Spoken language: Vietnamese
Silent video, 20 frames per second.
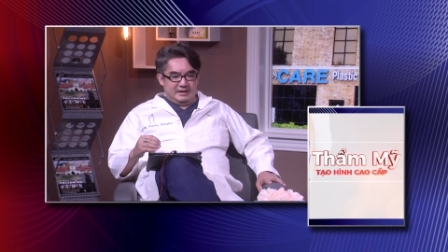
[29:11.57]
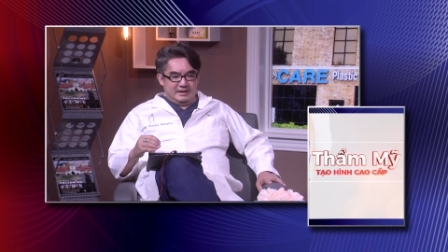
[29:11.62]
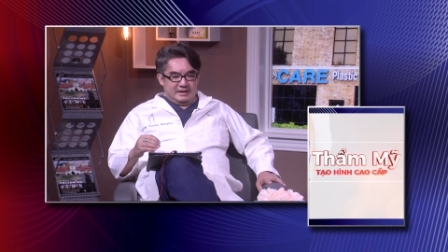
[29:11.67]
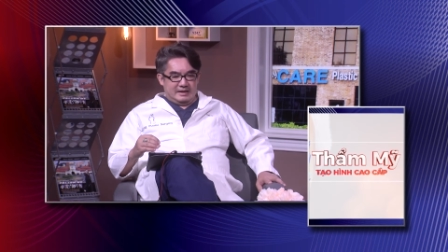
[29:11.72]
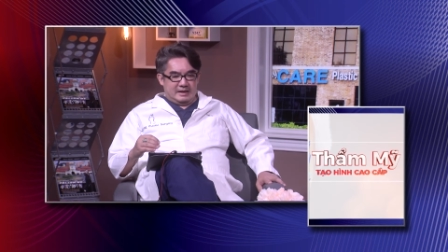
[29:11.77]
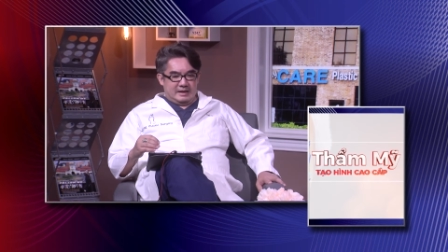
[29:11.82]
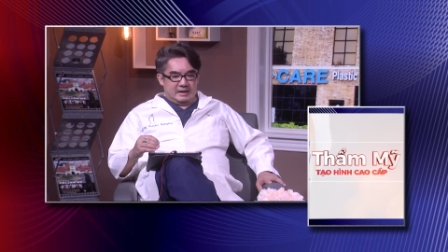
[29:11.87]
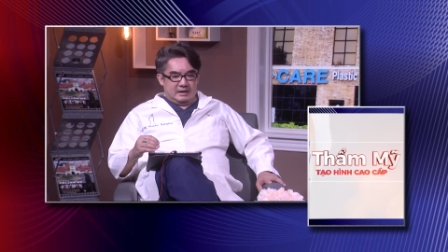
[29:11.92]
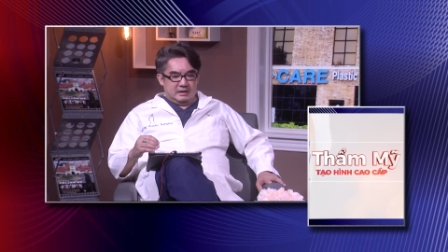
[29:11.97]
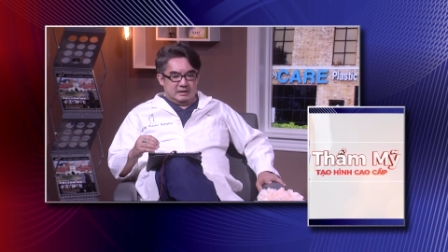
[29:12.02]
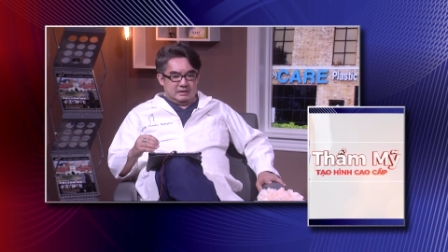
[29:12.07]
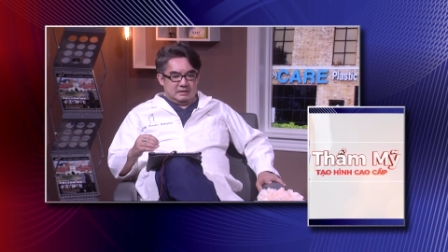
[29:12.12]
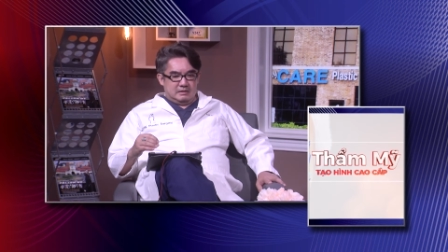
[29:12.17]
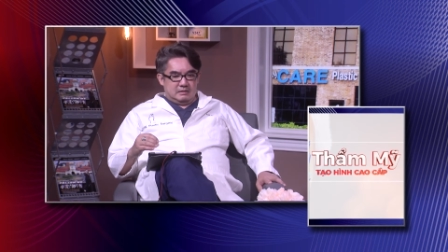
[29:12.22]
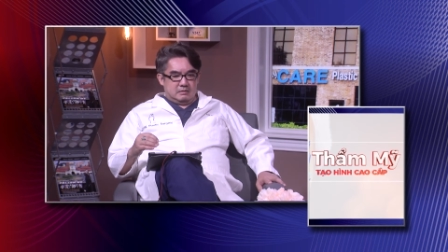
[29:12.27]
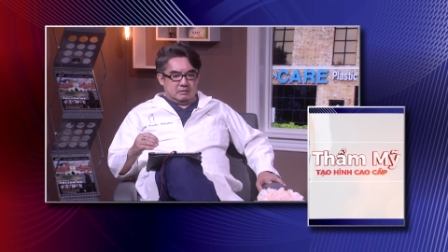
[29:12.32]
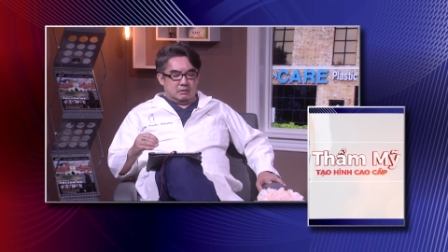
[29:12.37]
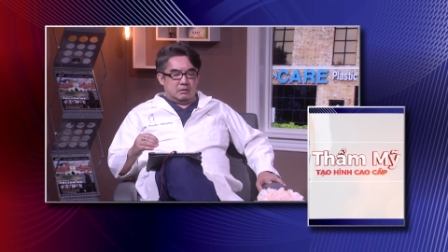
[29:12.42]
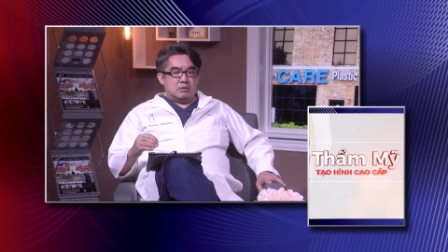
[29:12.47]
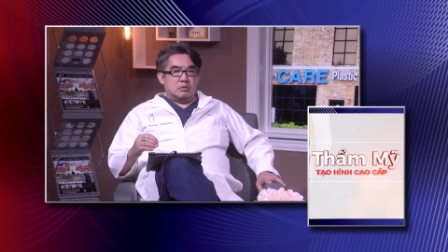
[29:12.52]
hả
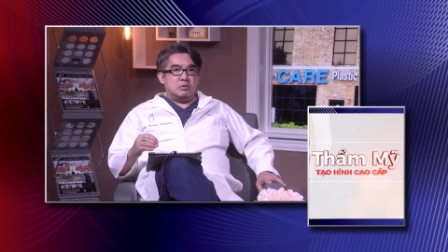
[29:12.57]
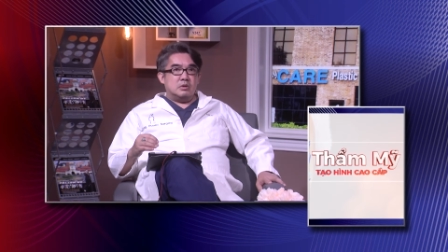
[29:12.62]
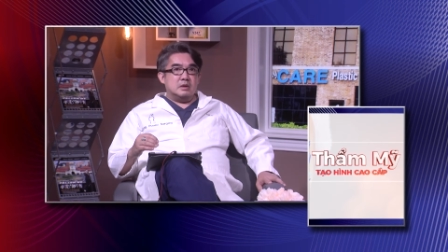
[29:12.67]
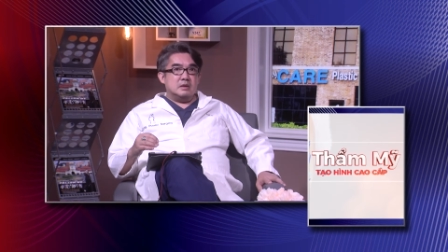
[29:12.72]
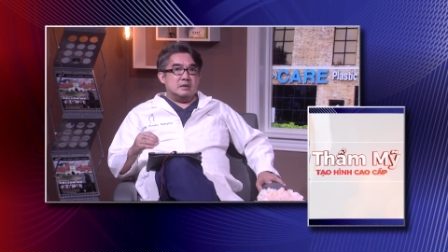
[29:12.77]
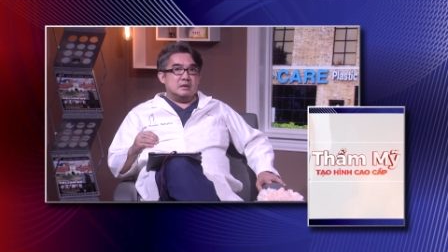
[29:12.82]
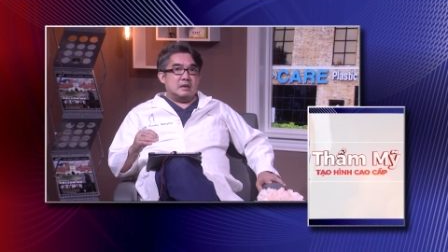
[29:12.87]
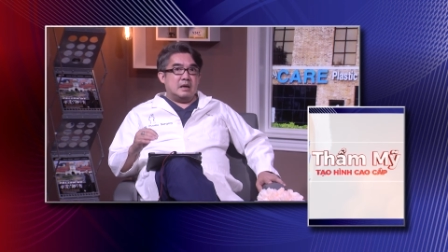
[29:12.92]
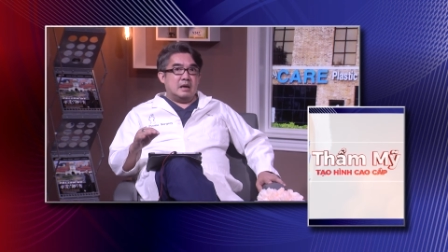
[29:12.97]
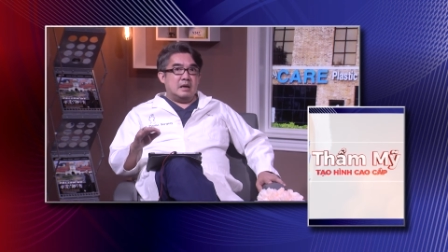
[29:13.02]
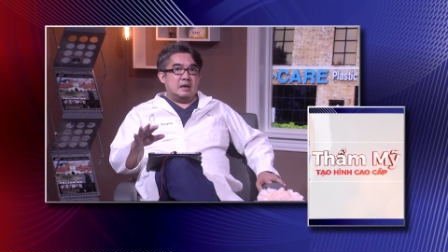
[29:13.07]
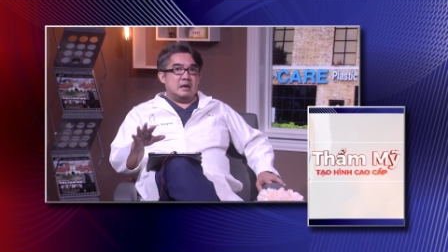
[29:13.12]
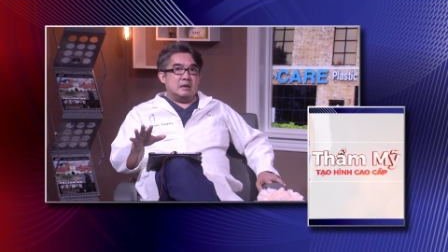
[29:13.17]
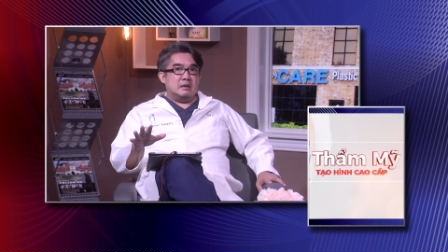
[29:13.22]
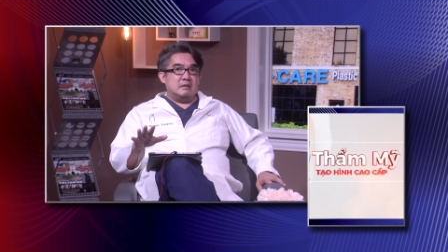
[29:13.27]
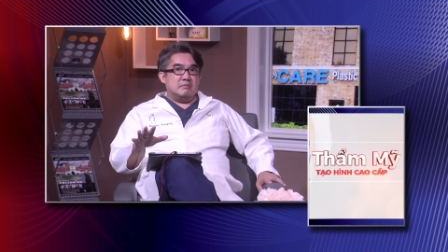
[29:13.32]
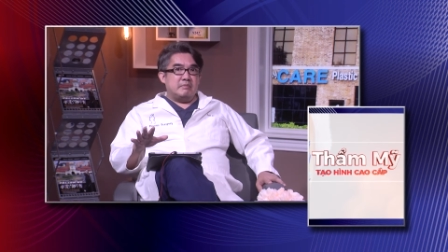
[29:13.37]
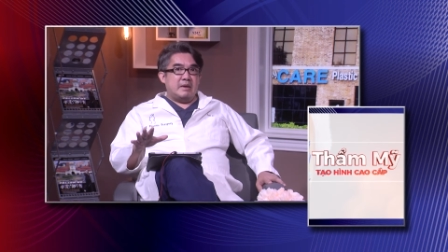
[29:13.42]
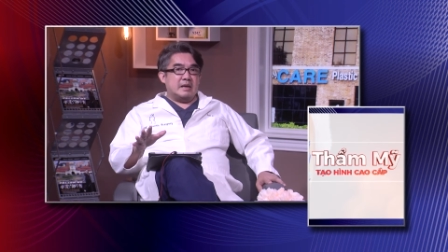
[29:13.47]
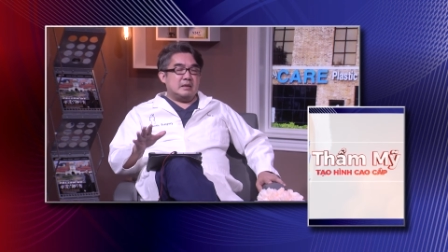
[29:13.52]
ủa à,
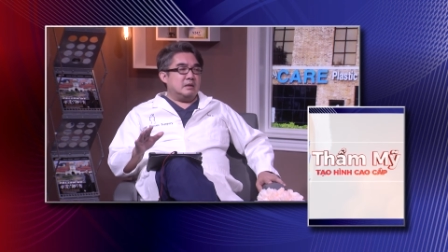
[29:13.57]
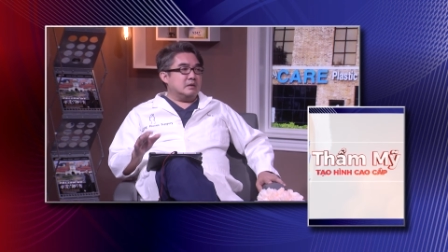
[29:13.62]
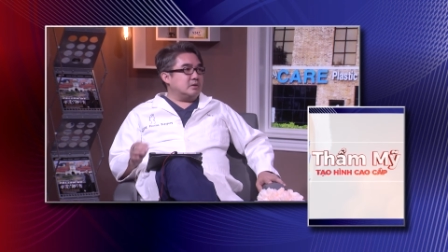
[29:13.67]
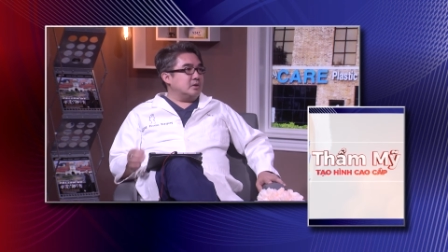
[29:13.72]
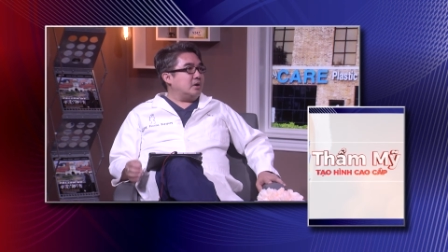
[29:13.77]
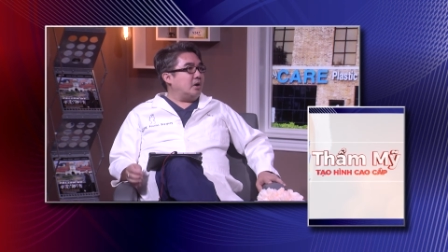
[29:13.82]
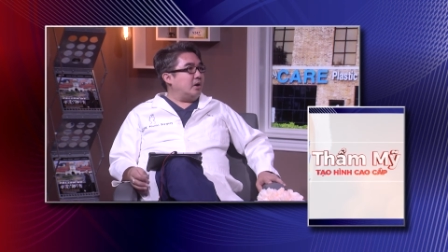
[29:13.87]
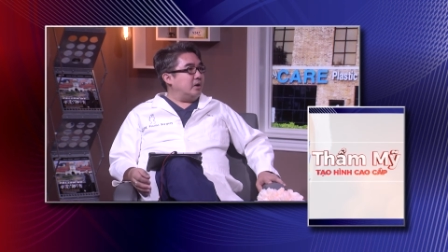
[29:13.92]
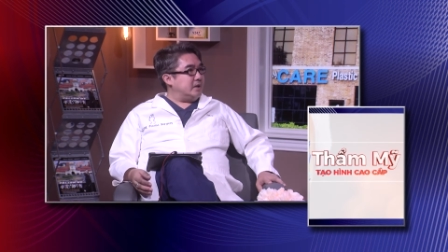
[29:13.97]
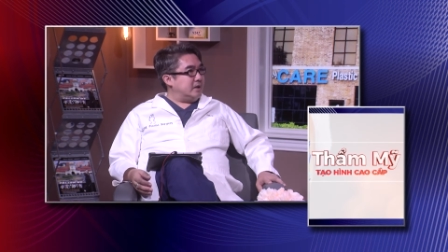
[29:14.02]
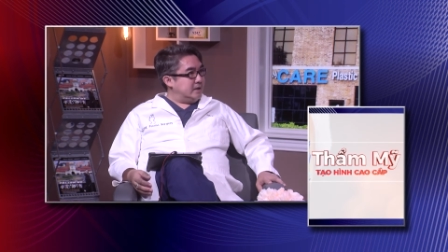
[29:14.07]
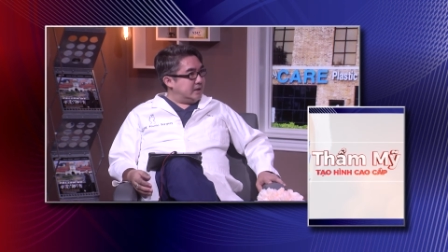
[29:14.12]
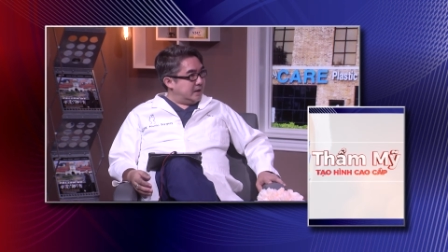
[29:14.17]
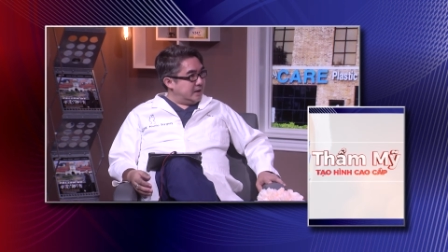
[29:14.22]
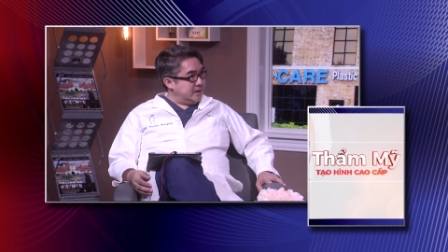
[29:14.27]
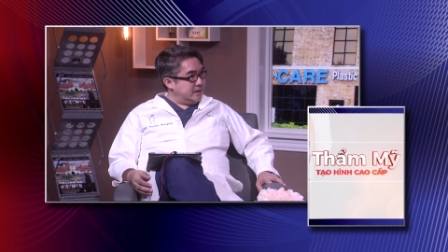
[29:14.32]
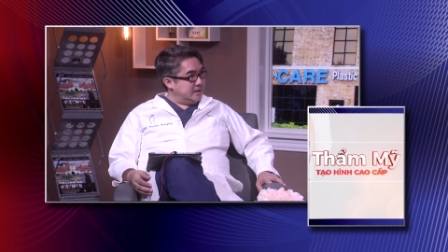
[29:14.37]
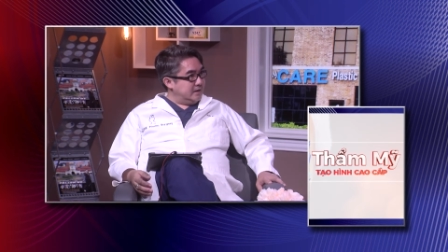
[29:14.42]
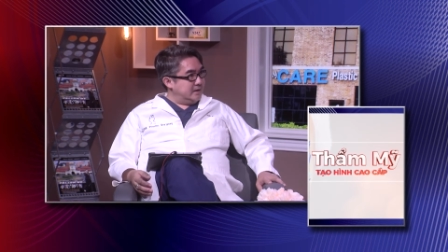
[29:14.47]
bác cho tôi hỏi cái này